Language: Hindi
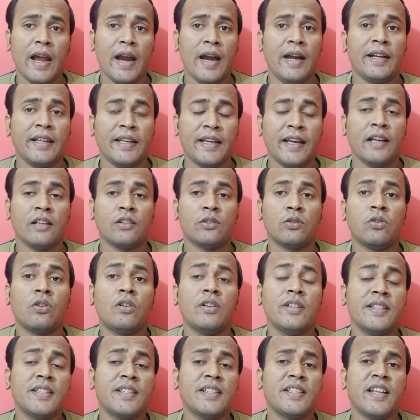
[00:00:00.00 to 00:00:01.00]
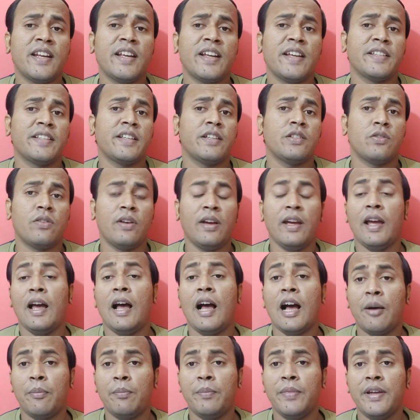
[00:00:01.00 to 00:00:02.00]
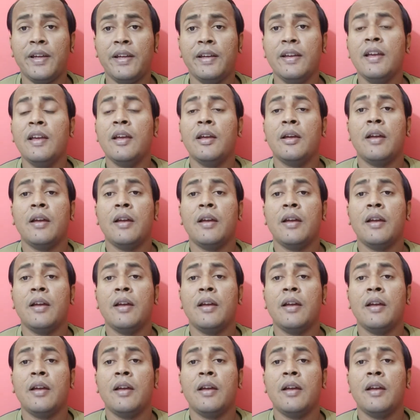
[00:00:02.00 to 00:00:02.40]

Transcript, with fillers: ऐड किया तो इसी तरीके से जो है आप भी